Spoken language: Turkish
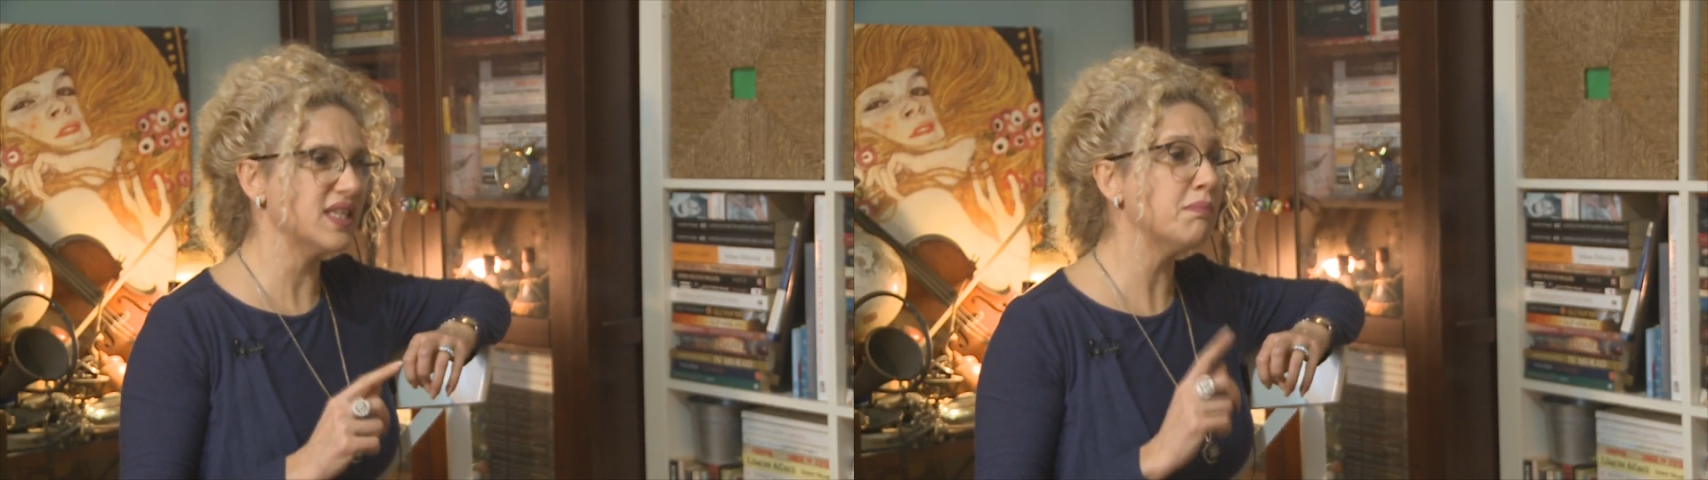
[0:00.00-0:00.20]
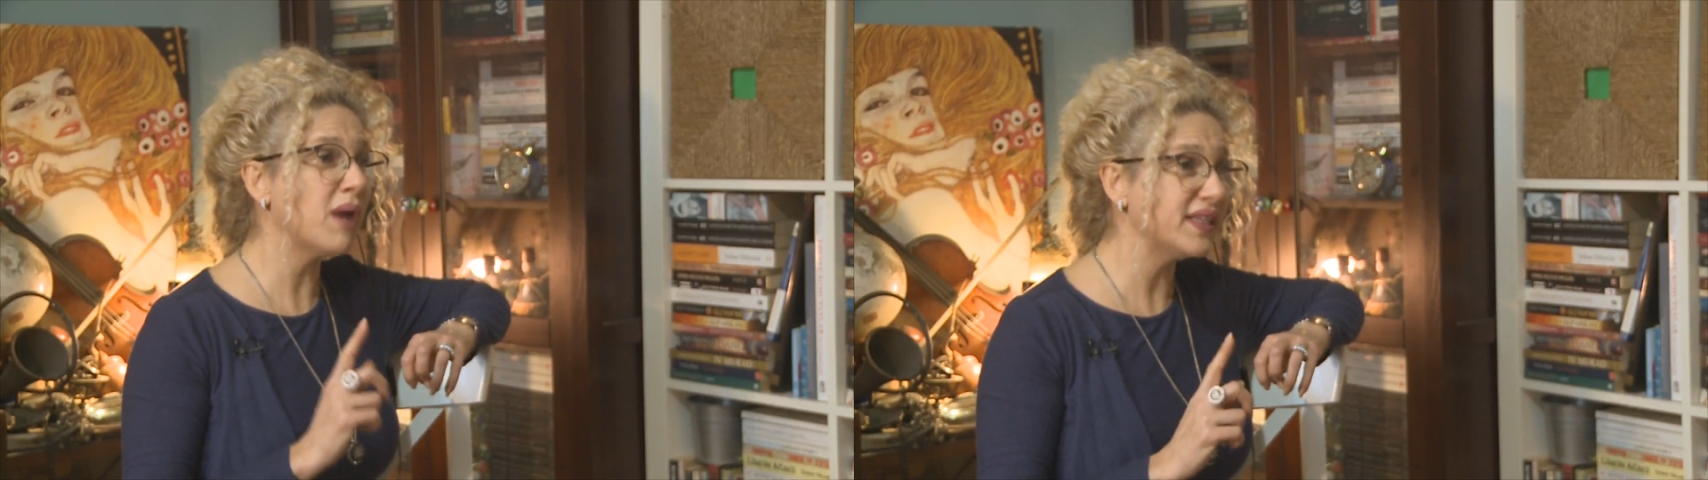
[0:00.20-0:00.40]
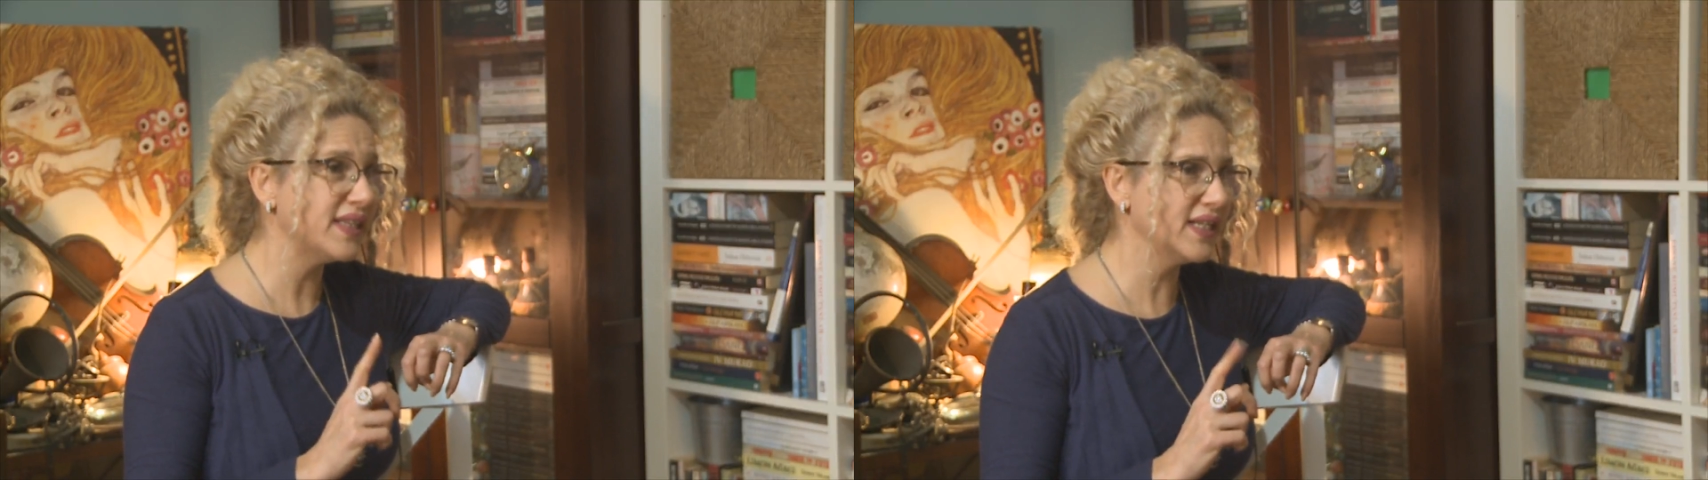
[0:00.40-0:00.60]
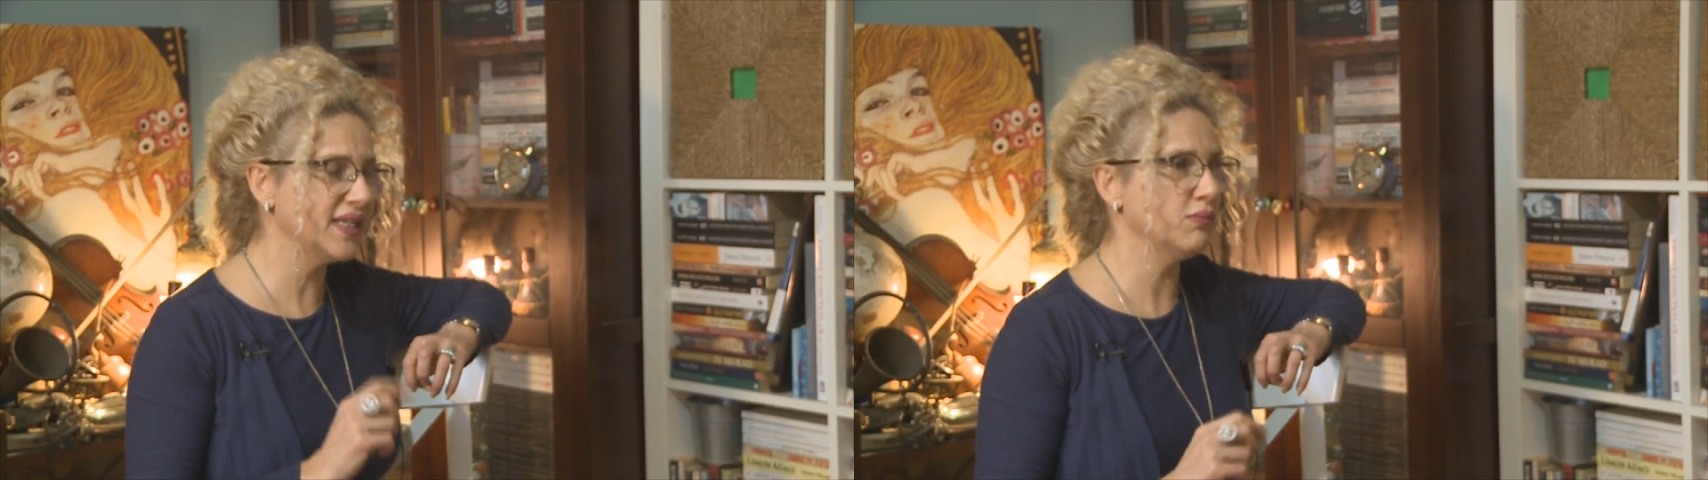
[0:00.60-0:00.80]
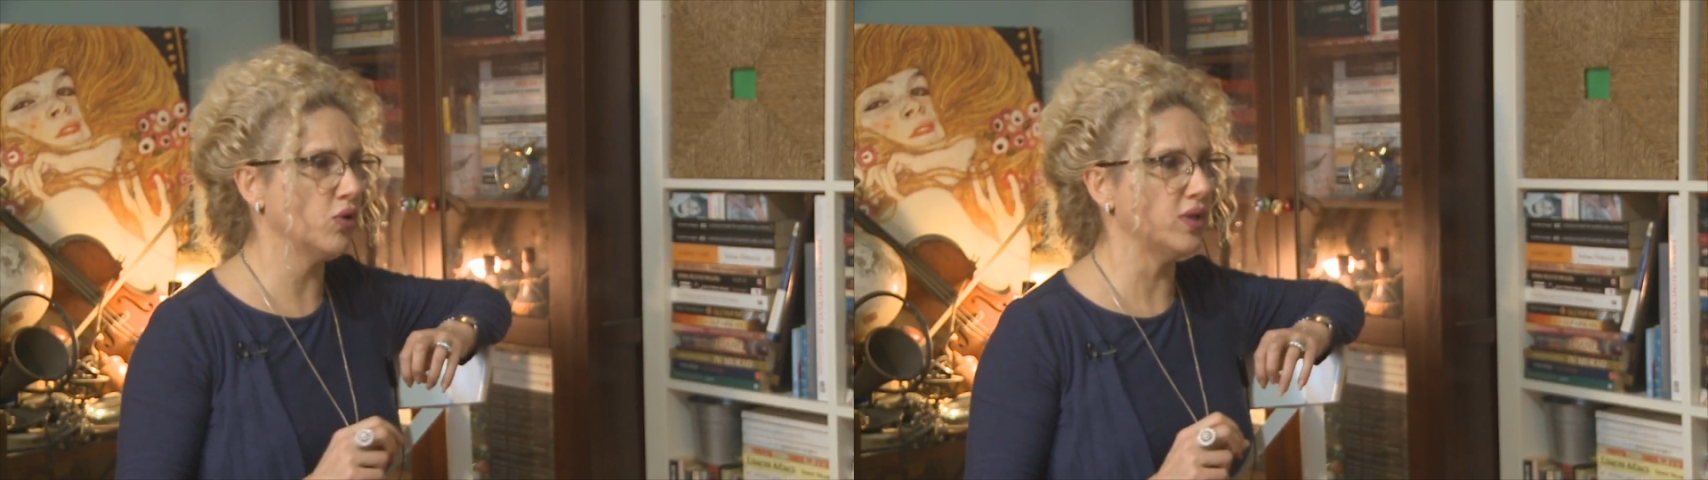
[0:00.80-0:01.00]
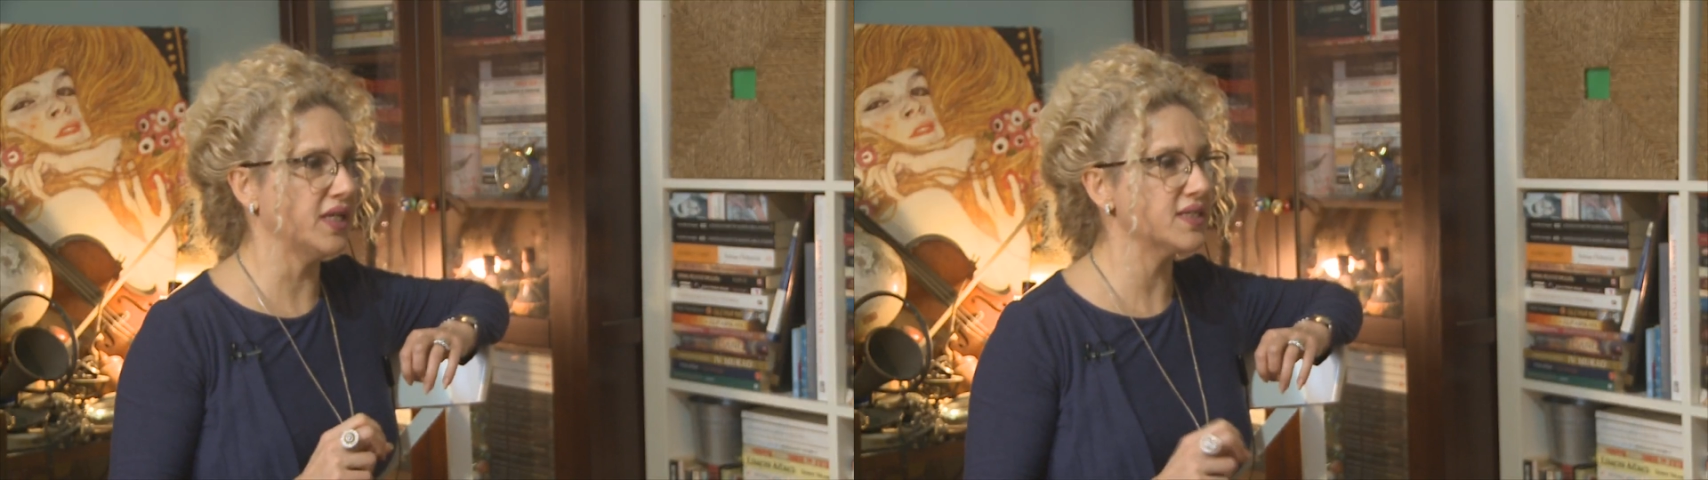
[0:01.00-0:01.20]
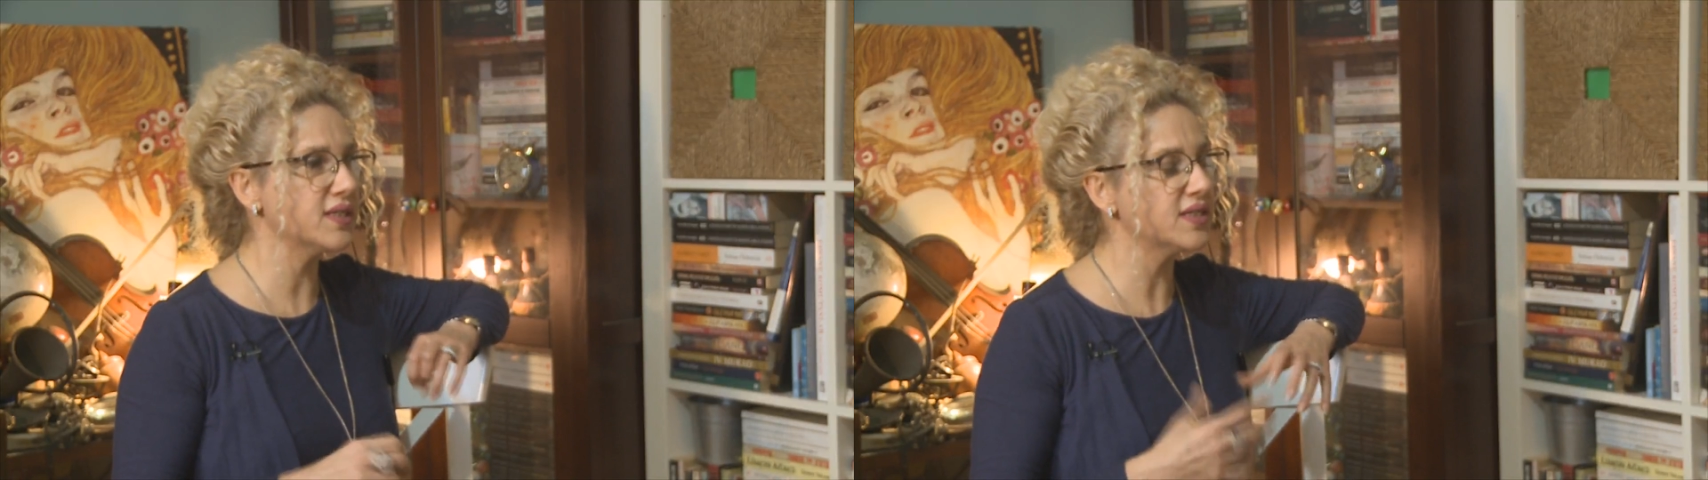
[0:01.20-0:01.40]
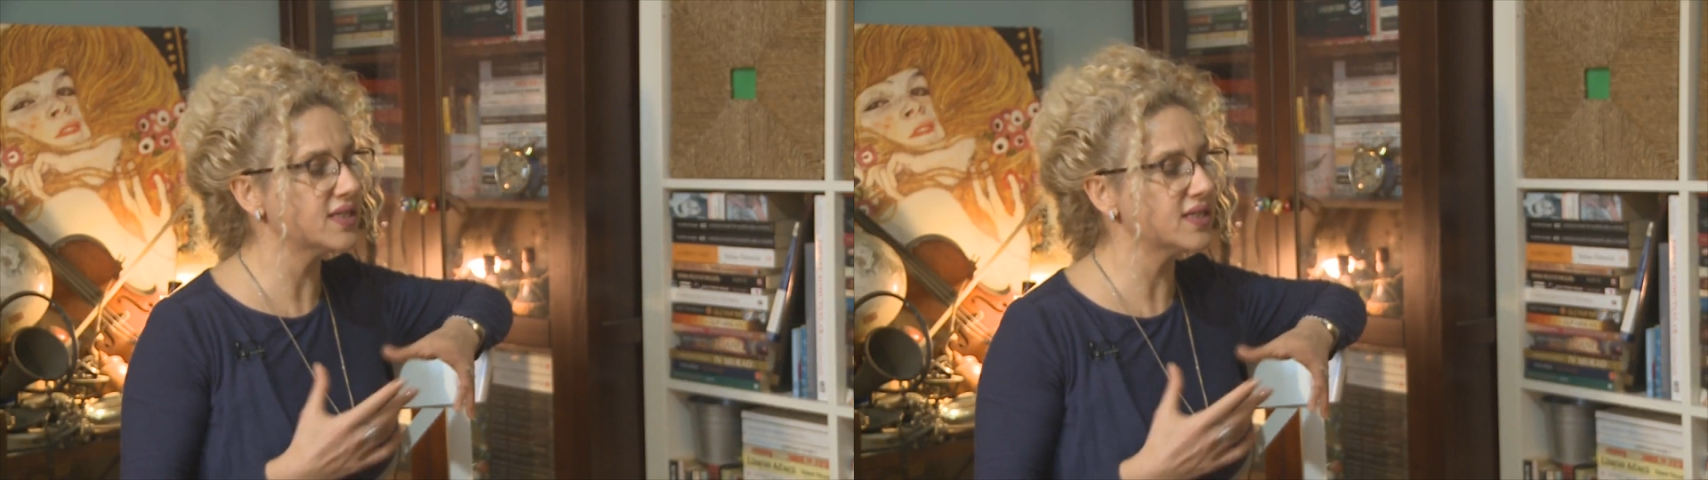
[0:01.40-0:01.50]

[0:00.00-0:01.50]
size maddeliyim öyleyse.